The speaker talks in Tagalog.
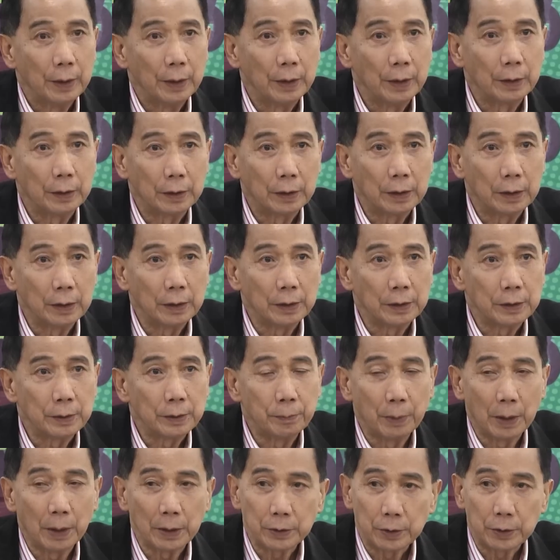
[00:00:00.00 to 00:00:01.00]
it
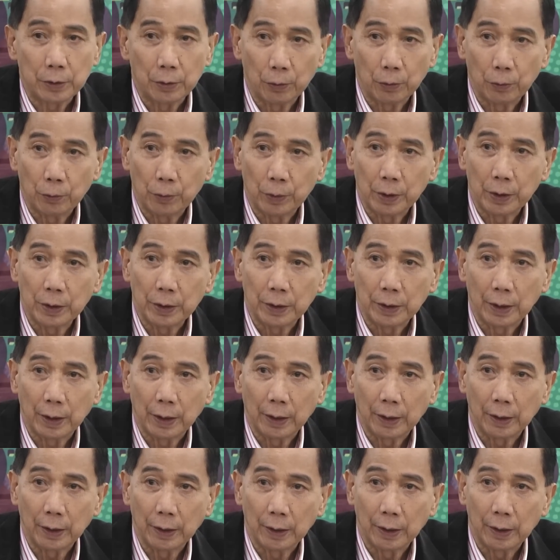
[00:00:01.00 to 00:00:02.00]
is much lower
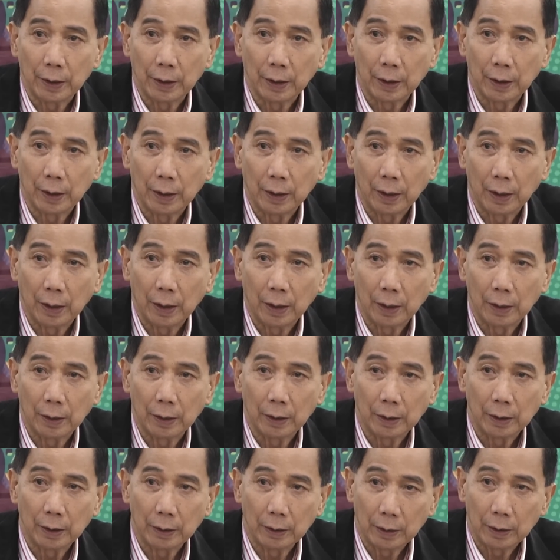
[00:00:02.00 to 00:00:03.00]
than
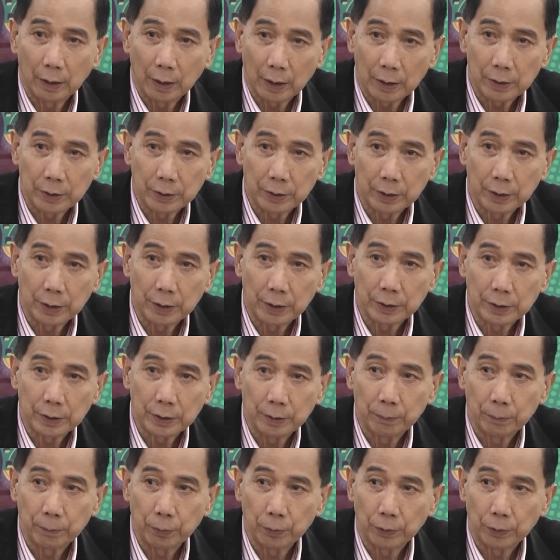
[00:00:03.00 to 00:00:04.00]
uh, last year's
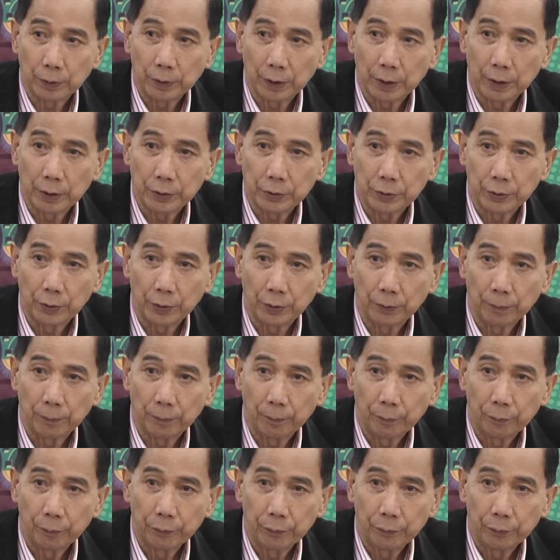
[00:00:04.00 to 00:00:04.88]
importation.